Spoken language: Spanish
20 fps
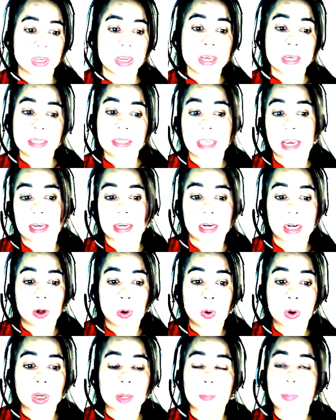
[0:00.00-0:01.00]
Y
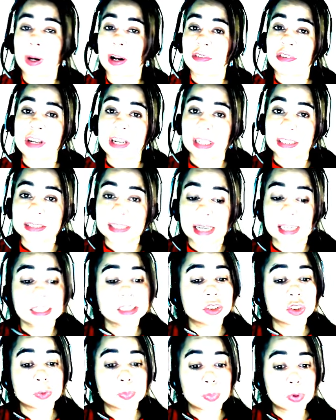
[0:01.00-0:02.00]
agregó que para financiar
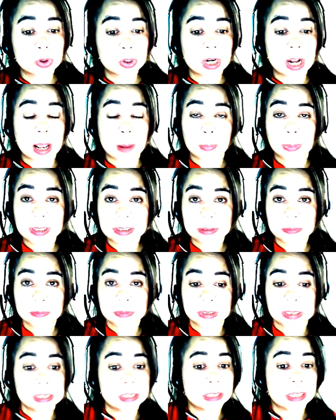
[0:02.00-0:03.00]
estos programas
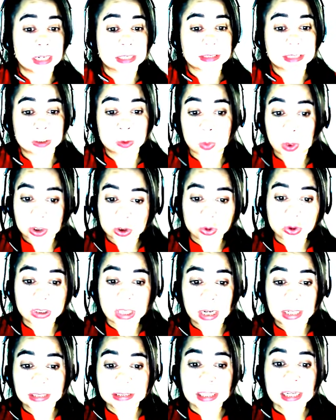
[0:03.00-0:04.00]
¿sí? de las ayudas
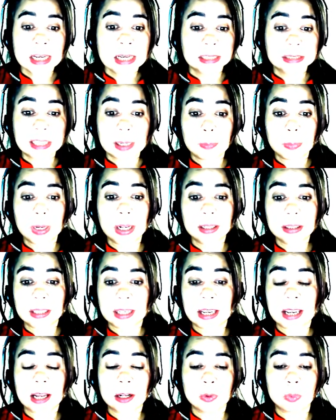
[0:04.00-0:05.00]
sociales se
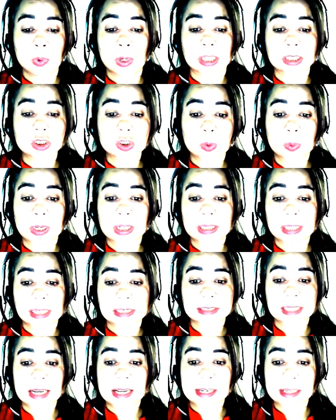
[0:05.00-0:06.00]
plantean una
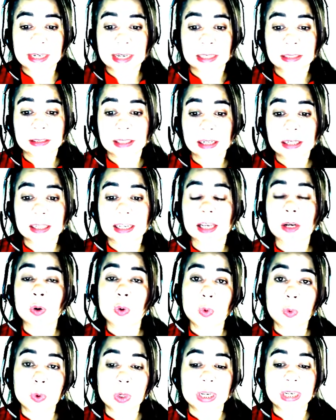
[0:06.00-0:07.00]
sobretasa de renta que
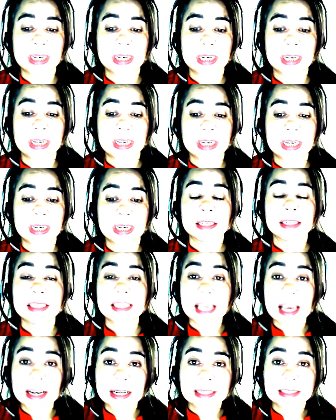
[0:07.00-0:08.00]
cubrirían
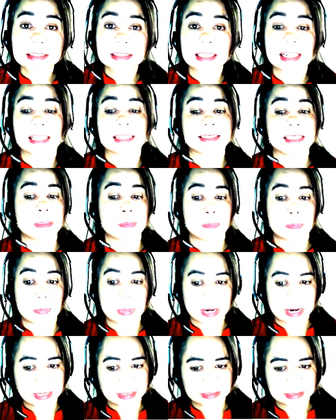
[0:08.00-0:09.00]
quienes, las
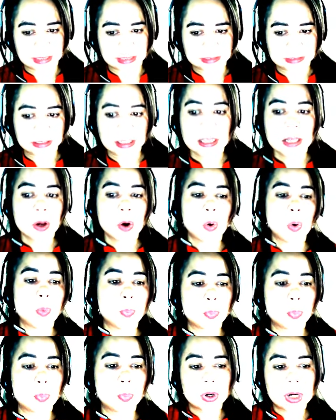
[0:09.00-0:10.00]
empresas, un
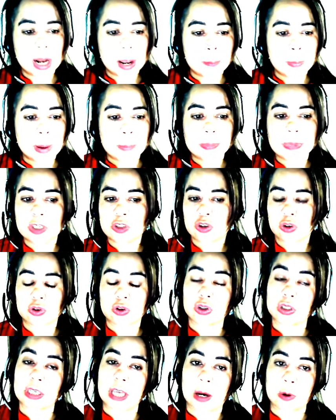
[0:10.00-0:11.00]
programa ambicioso
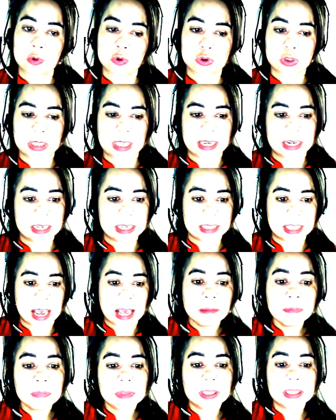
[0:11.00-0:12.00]
de
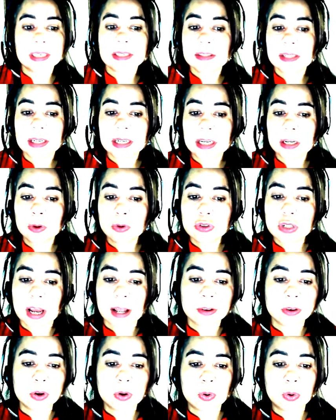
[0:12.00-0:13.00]
austeridad y seguir
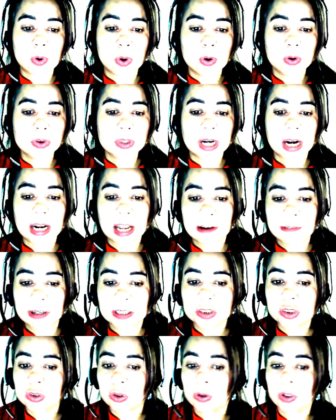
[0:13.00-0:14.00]
luchando contra la
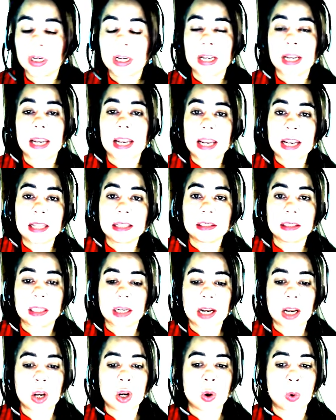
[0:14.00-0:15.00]
evasión,
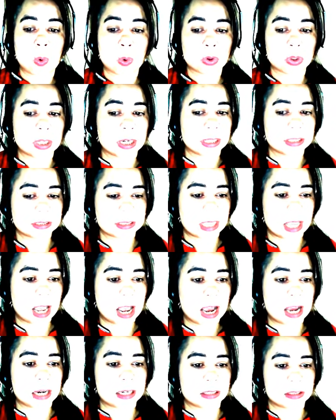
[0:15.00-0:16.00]
entre otras
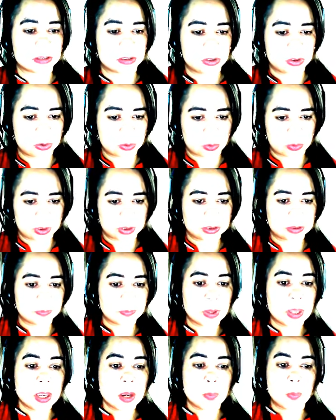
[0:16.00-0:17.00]
acciones.
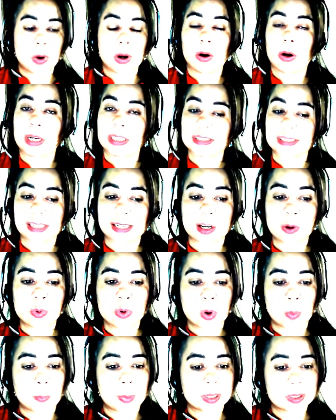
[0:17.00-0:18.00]
Bueno, en esta
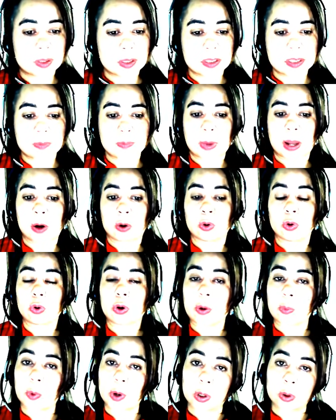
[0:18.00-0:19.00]
reunión participaron lo
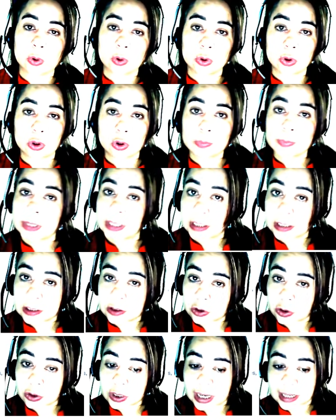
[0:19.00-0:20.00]
que fueron los
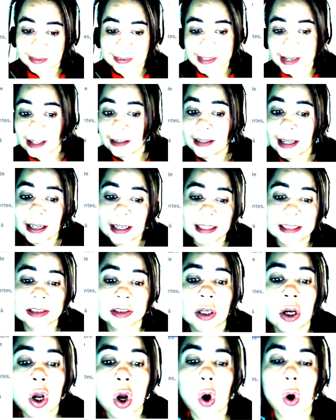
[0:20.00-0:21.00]
ministros de Hacienda, que es
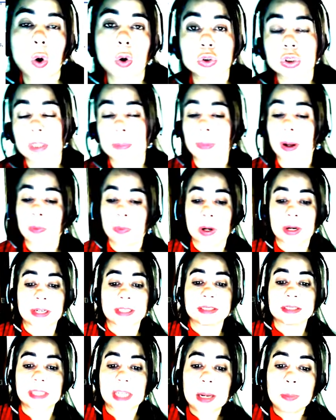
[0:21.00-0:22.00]
José Manuel
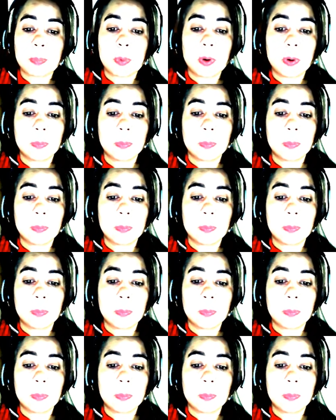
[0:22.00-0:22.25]
Restrepo,